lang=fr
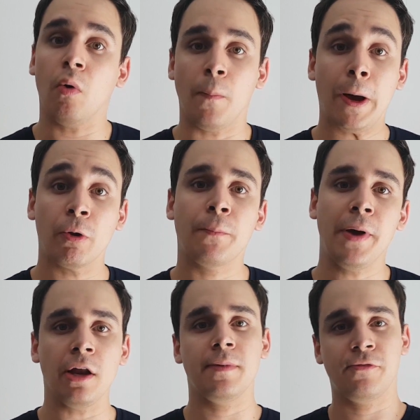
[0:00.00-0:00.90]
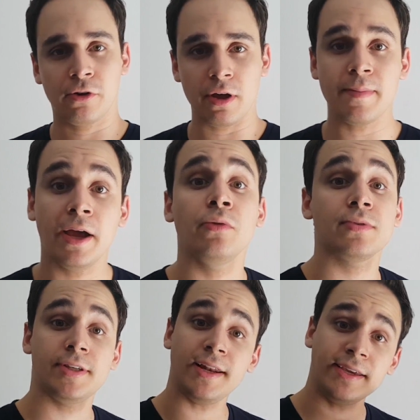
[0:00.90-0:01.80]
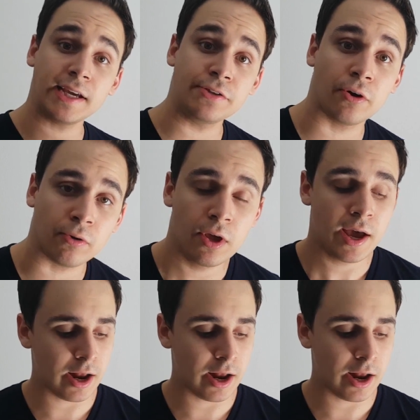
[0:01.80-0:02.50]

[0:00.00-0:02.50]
on parle, on parle, mais il faut quand même annoncer les gagnants.